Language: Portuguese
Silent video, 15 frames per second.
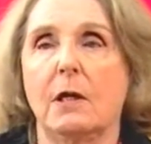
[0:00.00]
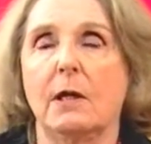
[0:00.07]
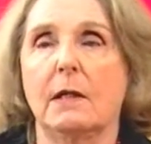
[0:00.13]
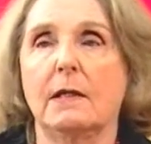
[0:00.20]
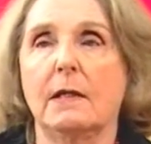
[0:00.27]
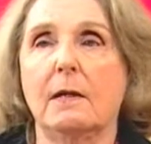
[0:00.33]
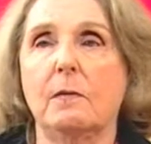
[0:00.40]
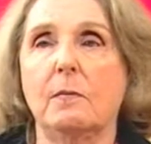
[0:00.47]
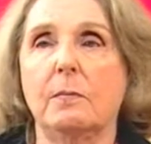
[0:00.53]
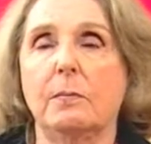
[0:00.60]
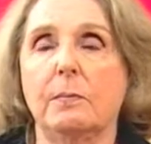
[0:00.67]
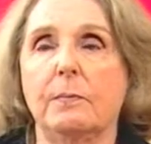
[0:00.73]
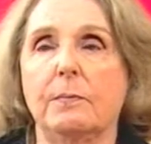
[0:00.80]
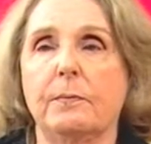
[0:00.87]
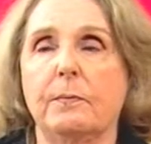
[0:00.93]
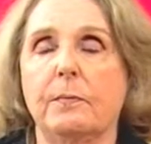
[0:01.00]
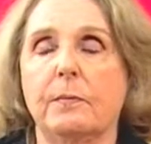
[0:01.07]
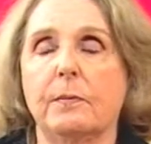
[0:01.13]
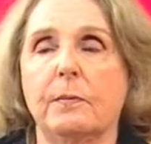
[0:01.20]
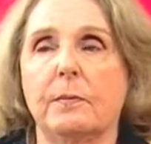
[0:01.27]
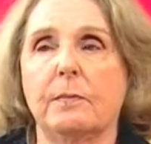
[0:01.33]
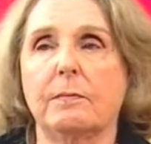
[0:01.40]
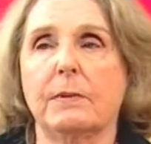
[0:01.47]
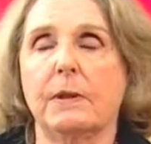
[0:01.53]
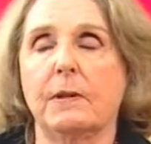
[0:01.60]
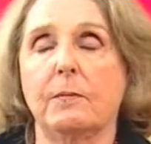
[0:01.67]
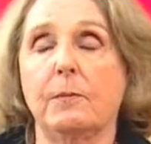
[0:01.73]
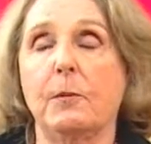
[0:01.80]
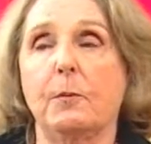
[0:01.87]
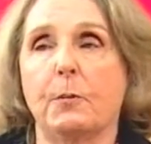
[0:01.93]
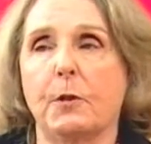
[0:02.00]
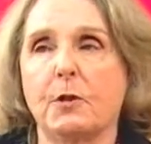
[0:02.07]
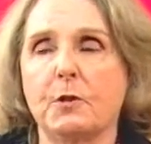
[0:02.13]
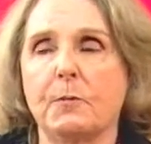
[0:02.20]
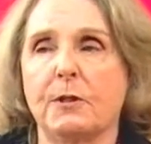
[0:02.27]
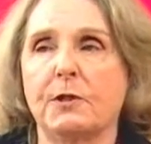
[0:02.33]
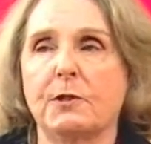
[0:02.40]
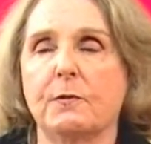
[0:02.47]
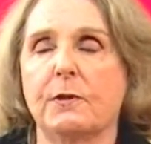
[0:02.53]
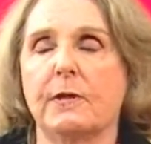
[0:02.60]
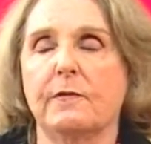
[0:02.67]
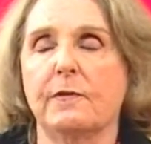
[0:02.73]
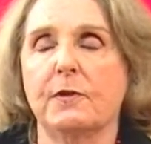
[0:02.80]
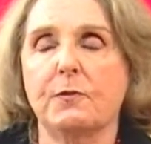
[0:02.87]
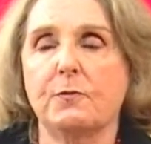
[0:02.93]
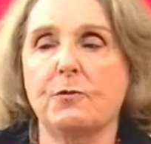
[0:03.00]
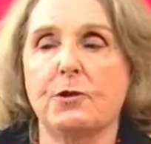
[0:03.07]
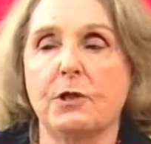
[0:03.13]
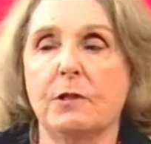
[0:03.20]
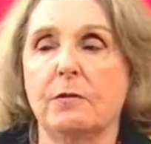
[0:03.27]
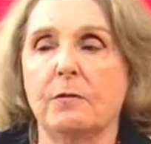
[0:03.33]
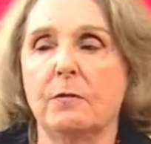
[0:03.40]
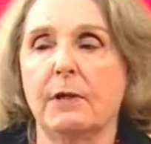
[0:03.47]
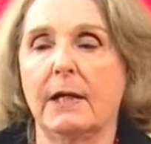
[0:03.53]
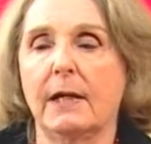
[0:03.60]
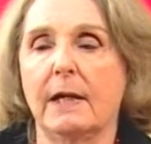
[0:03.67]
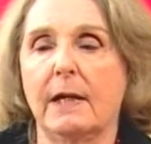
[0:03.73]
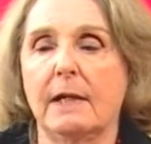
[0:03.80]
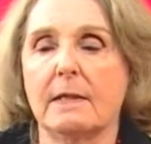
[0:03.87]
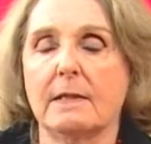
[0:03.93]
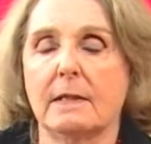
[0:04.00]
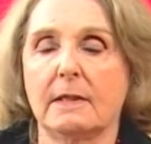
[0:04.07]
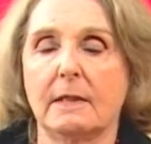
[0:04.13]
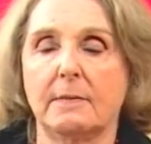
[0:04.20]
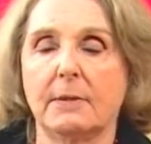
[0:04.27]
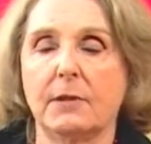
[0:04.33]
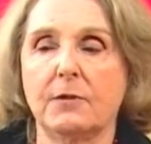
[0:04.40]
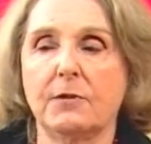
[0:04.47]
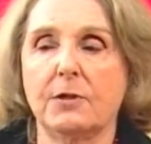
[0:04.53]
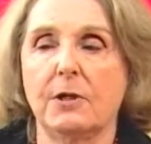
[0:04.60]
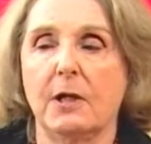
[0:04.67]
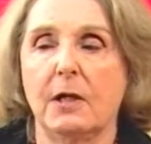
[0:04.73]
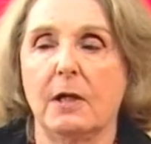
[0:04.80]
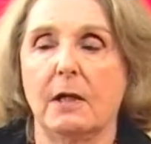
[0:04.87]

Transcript: É até o, meu próximo artigo da Veja, o título é, é exatamente...